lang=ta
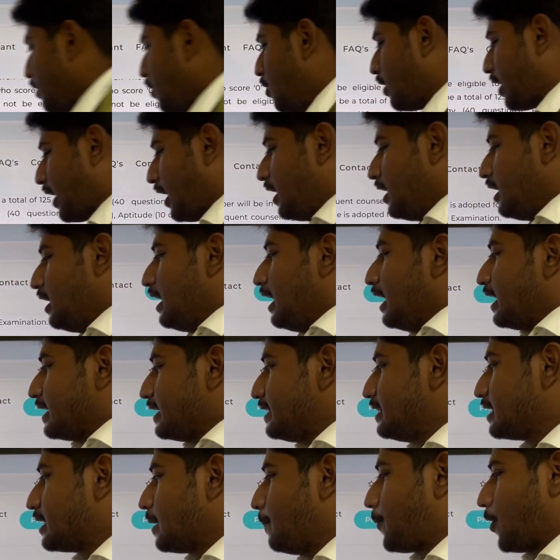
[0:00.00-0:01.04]
ஓகே
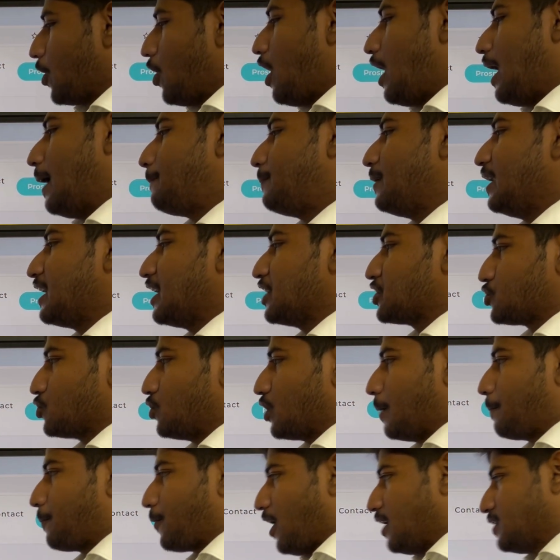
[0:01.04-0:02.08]
இதுக்கப்புறம் அப்ளிகேஷனோட
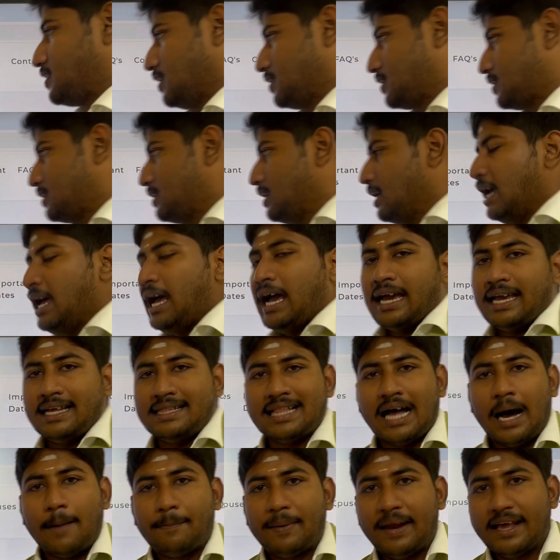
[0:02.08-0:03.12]
ப்ராசஸ் இந்த
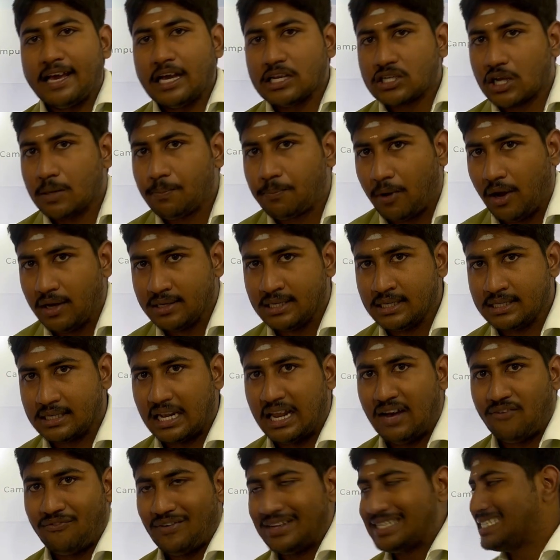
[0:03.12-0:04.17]
அப்ளிகேஷன் ப்ராசஸில்
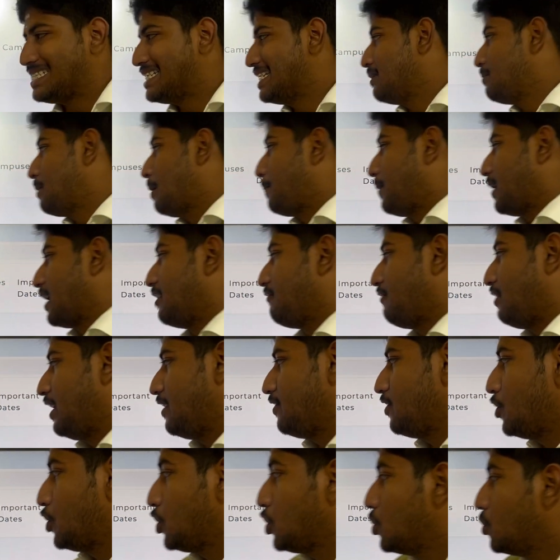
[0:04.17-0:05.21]
ஃபஸ்ட்டு நம்ம பண்ண வேண்டியது
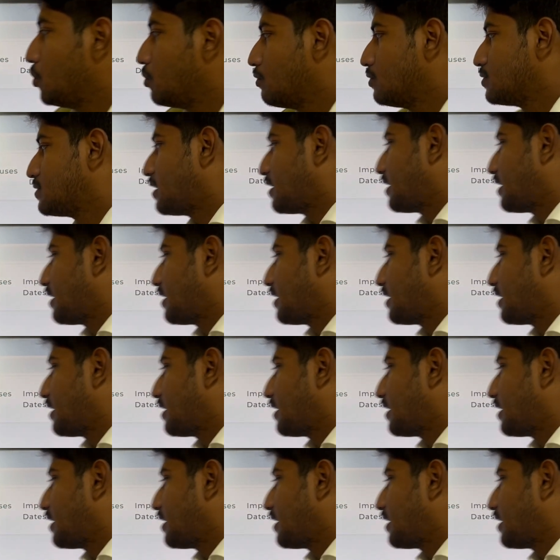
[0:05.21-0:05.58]
நியூ யூசர்